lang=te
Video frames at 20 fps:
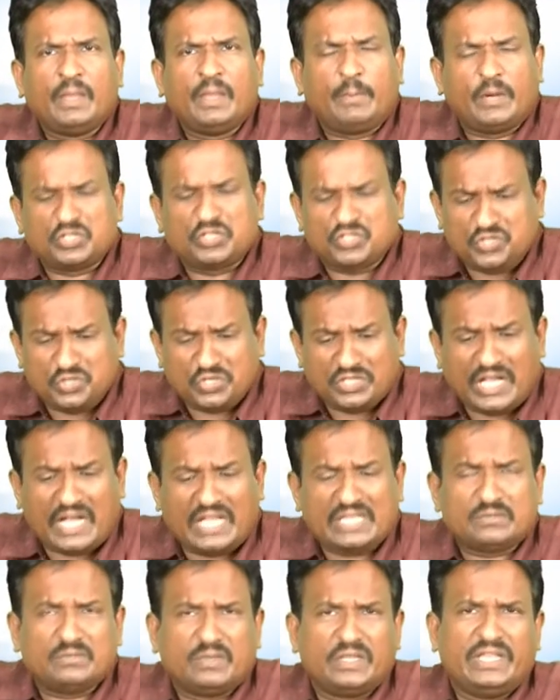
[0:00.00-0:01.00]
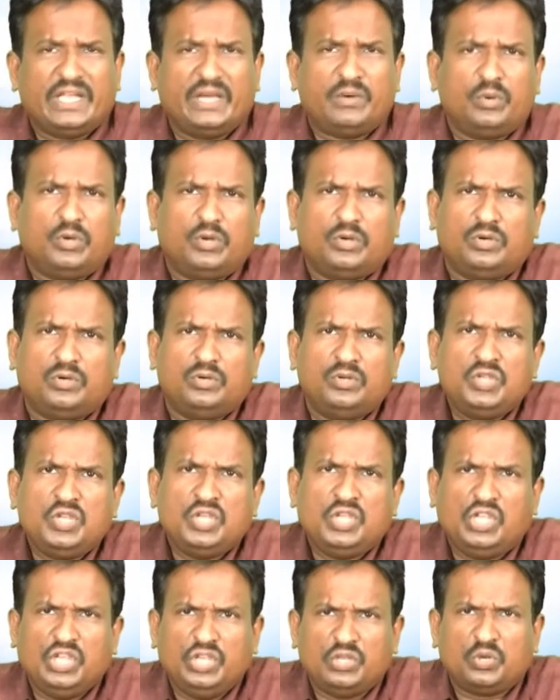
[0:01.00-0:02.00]
పరిశుద్ధాత్మ దేవుడు
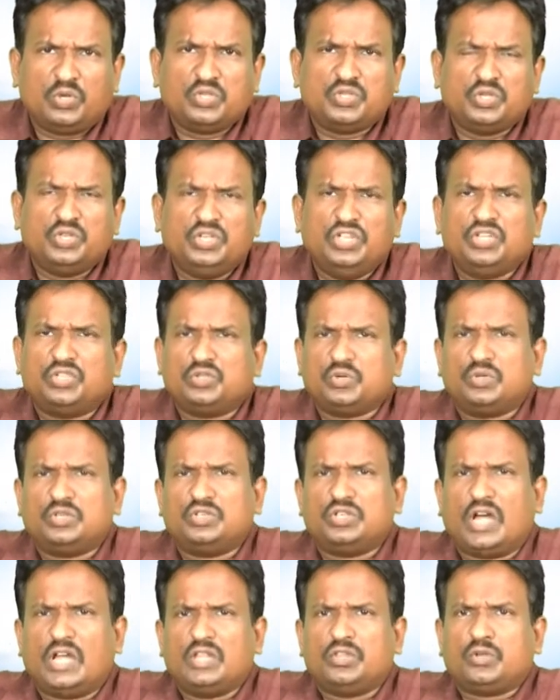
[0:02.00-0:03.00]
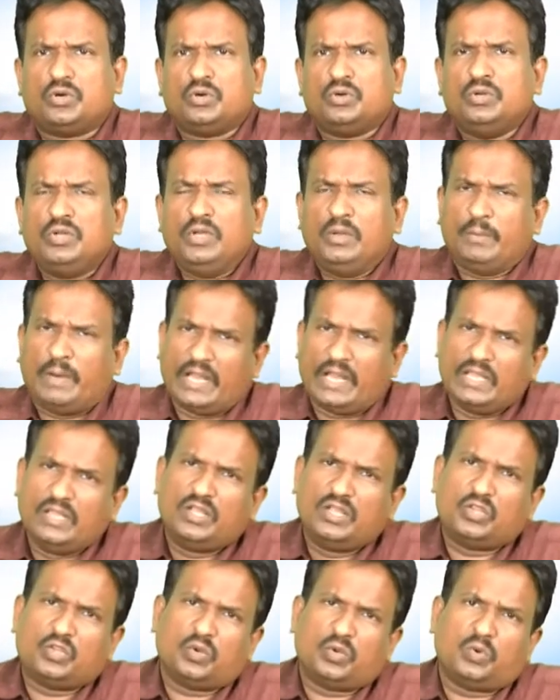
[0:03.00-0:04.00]
ఈరోజు నీతో నాతో
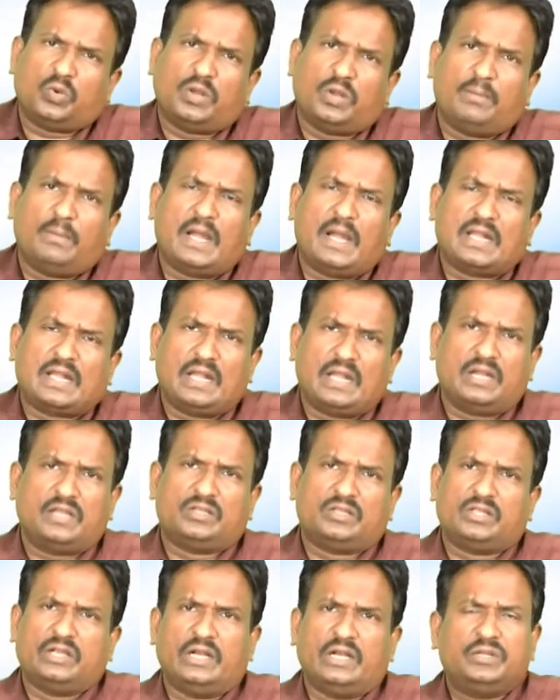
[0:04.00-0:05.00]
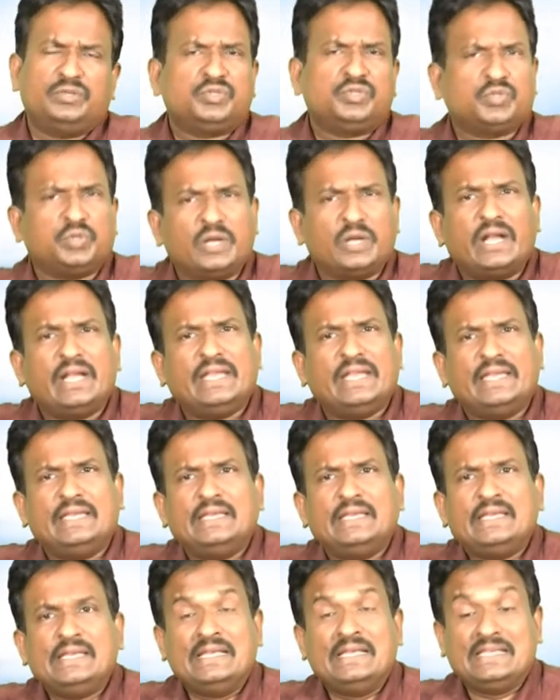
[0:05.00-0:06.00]
మనందరితో కూడా మాట్లాడుతున్నాడు చూడండి చూడండి
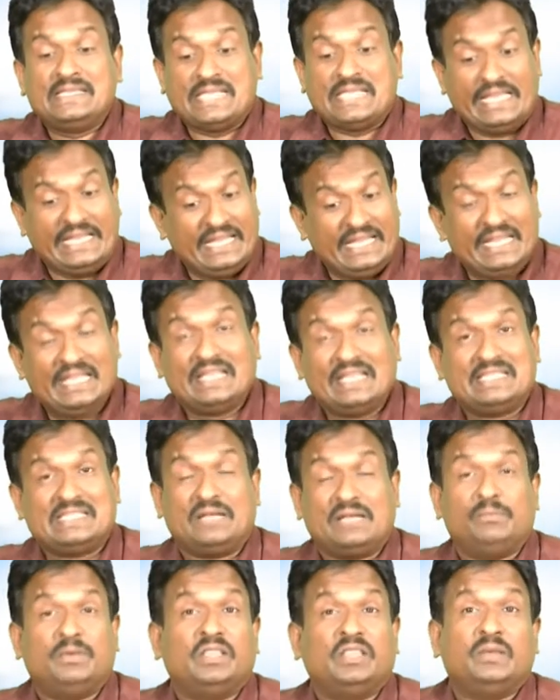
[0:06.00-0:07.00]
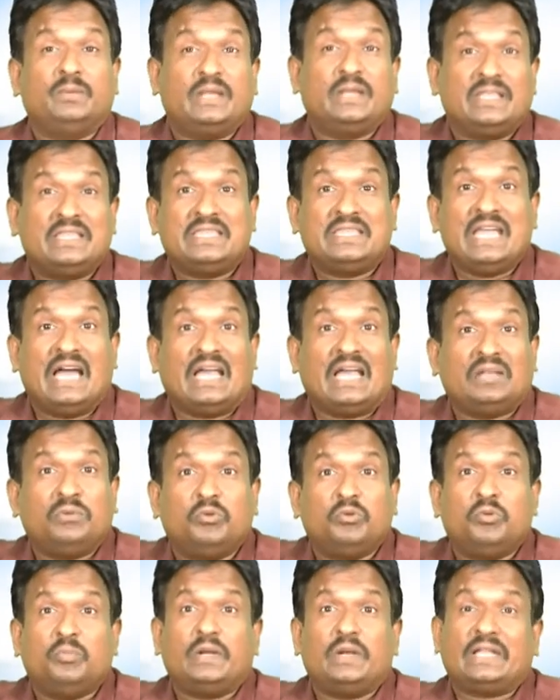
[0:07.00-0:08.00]
శారీరక సంబంధమైన
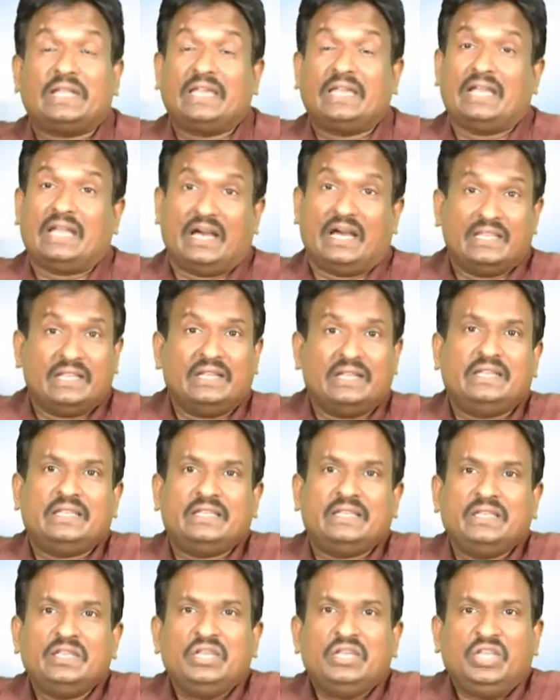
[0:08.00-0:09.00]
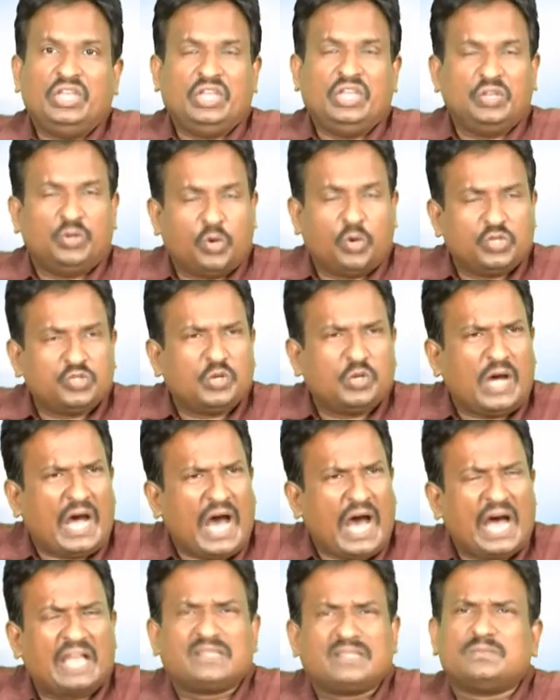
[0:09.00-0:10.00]
జ్ఞానమును బట్టే కాదండి ఈరోజు
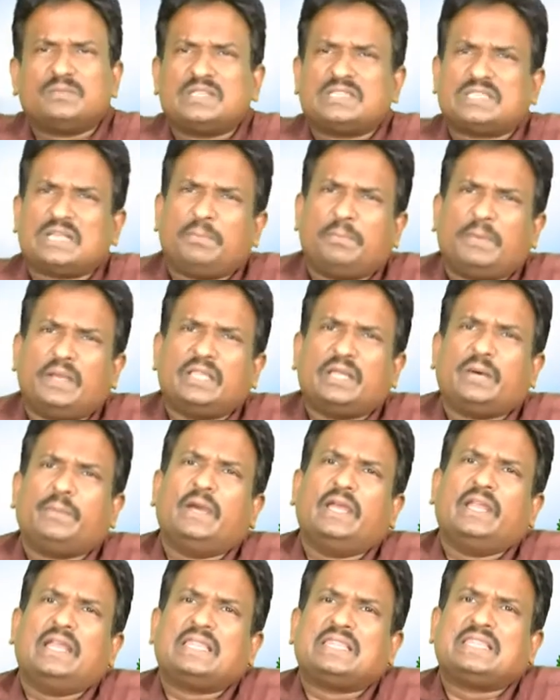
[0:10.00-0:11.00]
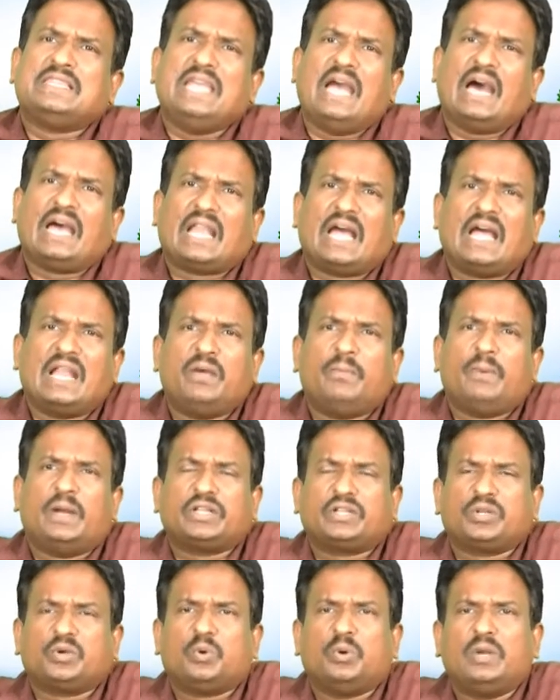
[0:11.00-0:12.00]
ఆత్మ సంబంధమైన జ్ఞానాన్ని
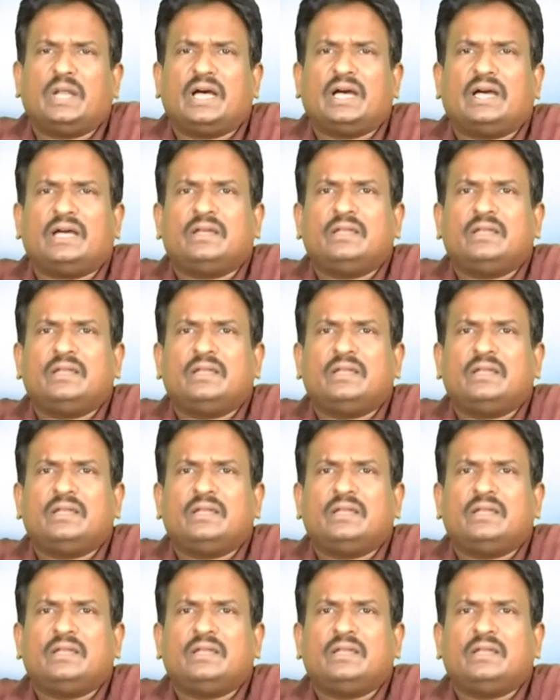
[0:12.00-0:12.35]
బట్టి కూడా